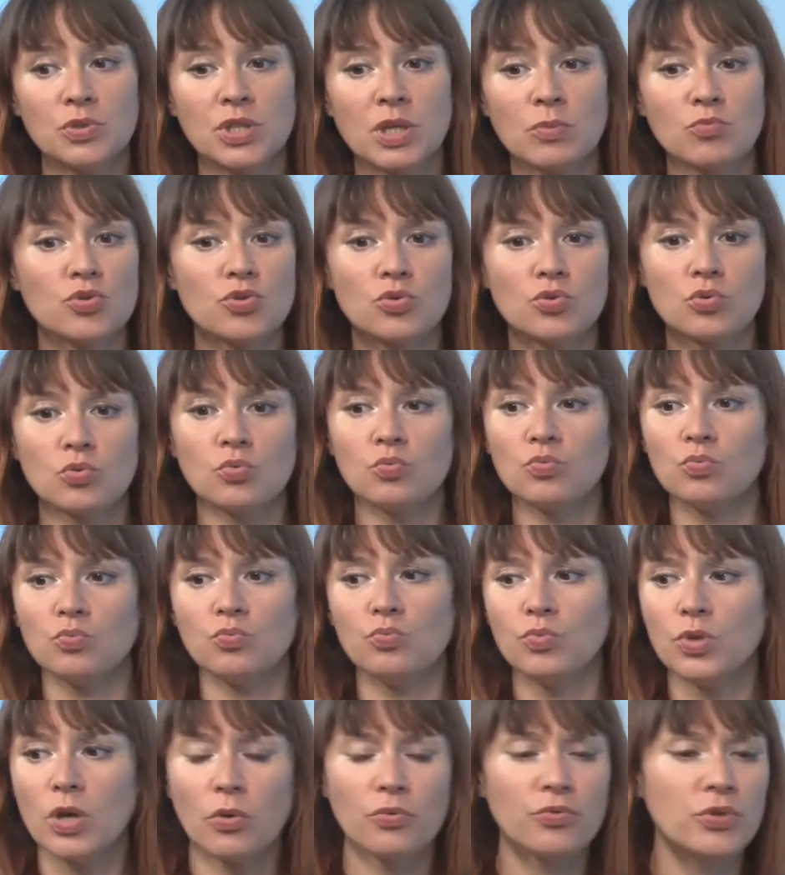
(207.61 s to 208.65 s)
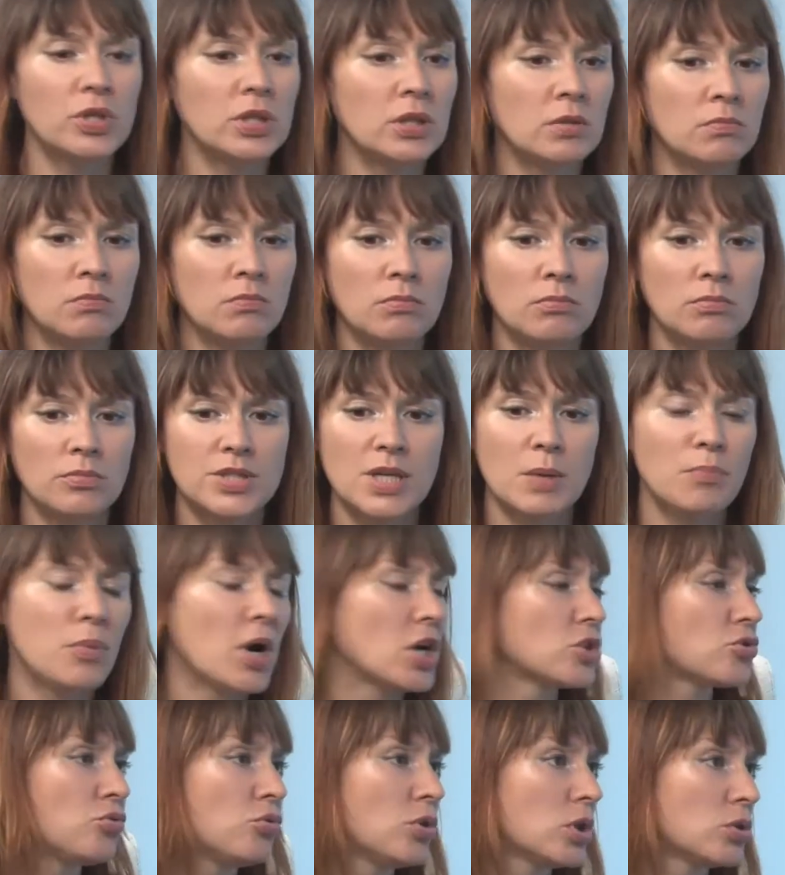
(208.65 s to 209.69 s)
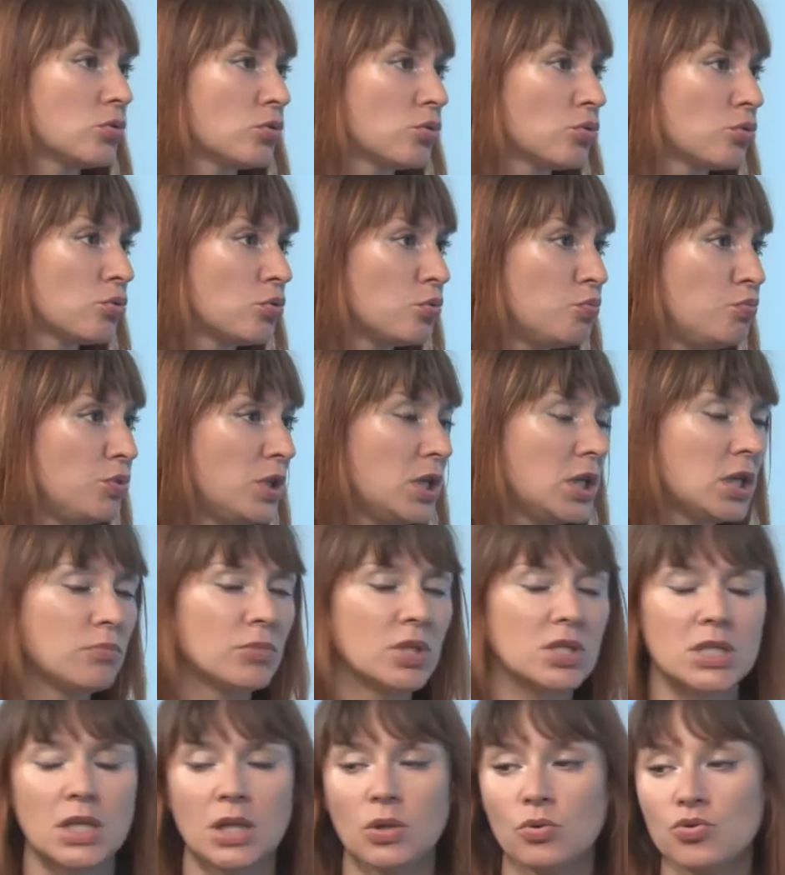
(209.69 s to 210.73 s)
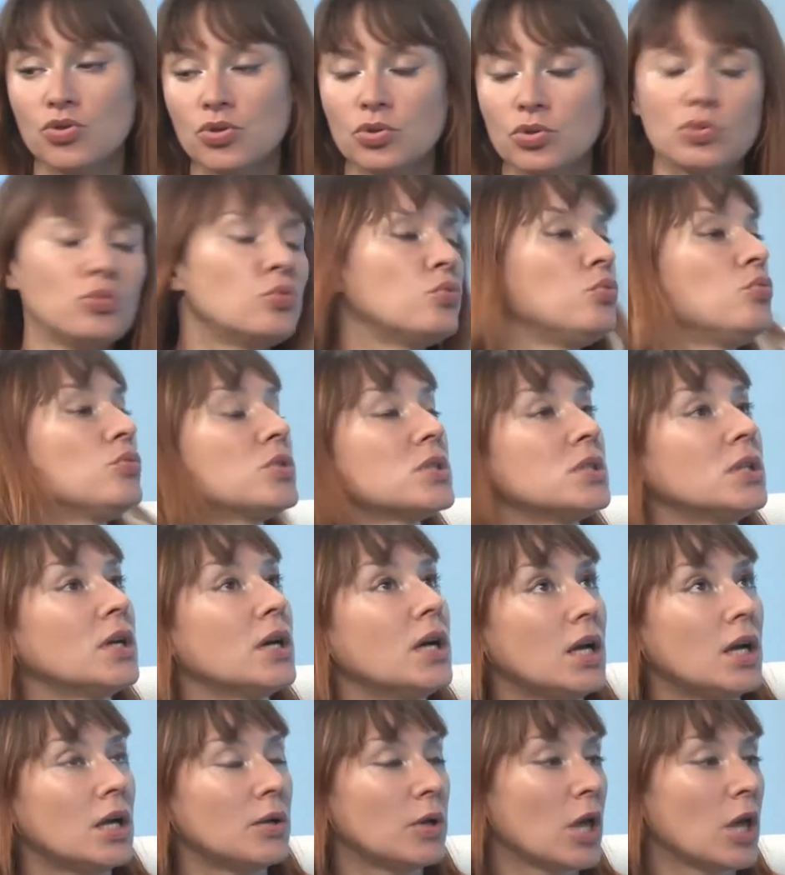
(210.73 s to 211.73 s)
потому что я увидела собачку, которую убили, мне стало очень грустно.